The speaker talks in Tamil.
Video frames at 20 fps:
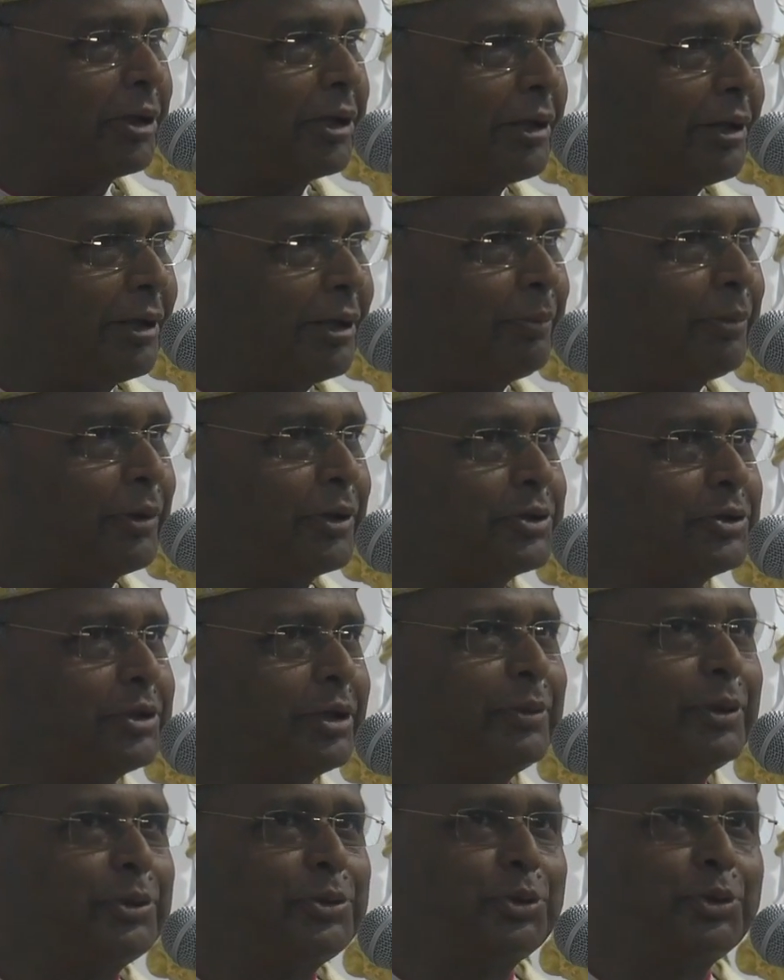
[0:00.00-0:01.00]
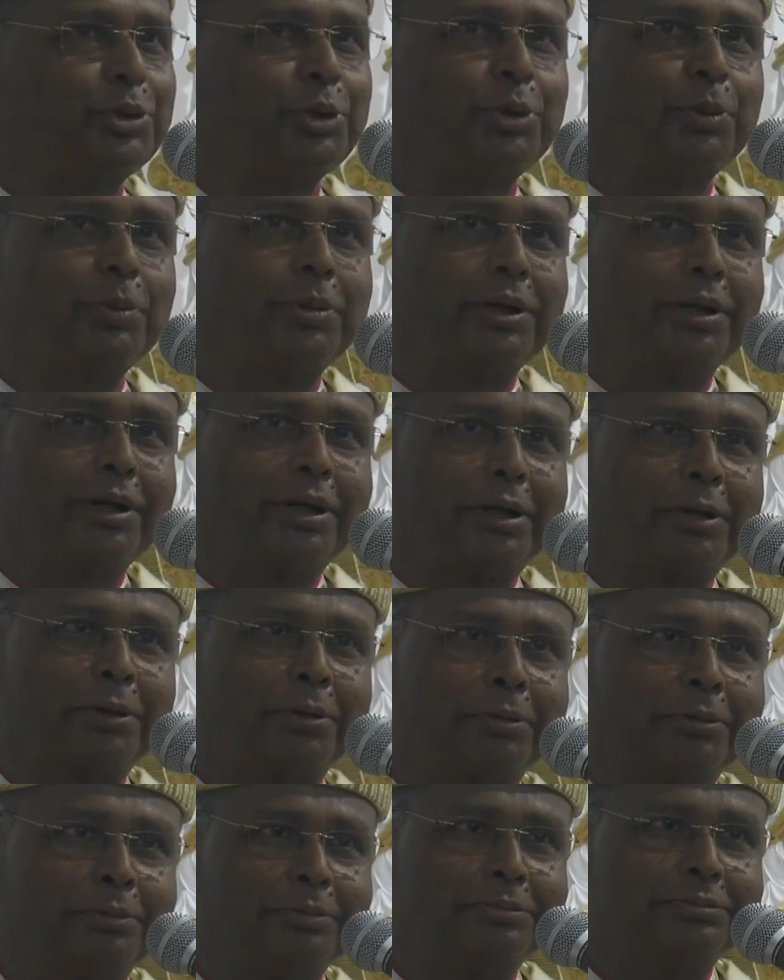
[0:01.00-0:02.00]
மாதிரி எல்லா பங்குசாமியும் செஞ்சால் ரொம்ப
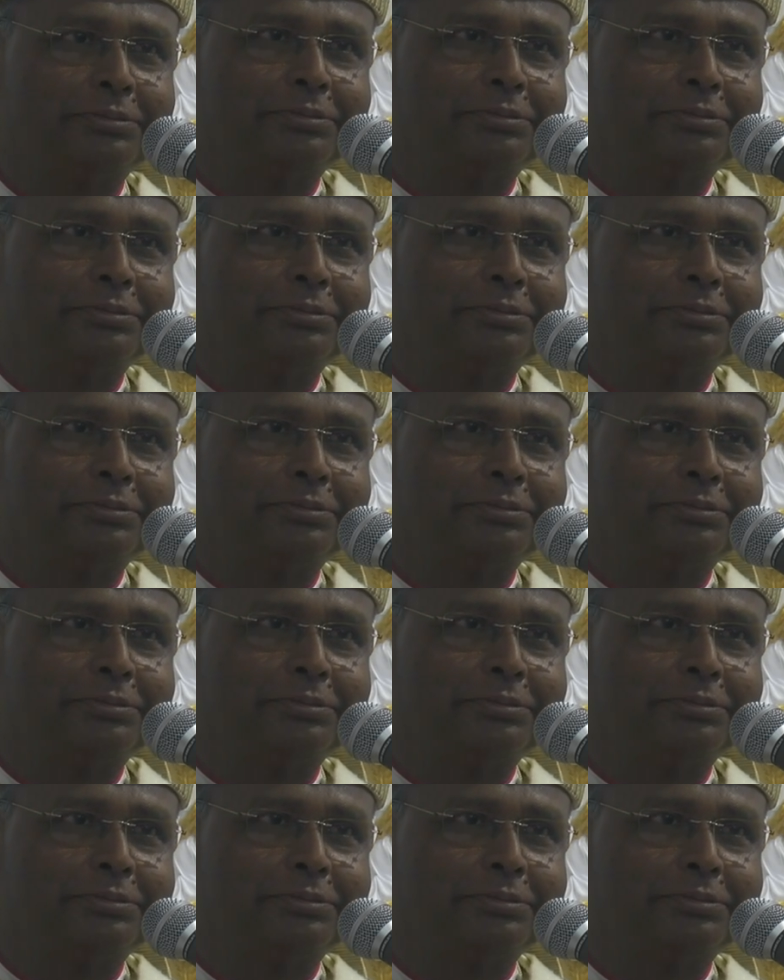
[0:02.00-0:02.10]
நல்லாயிருக்கும்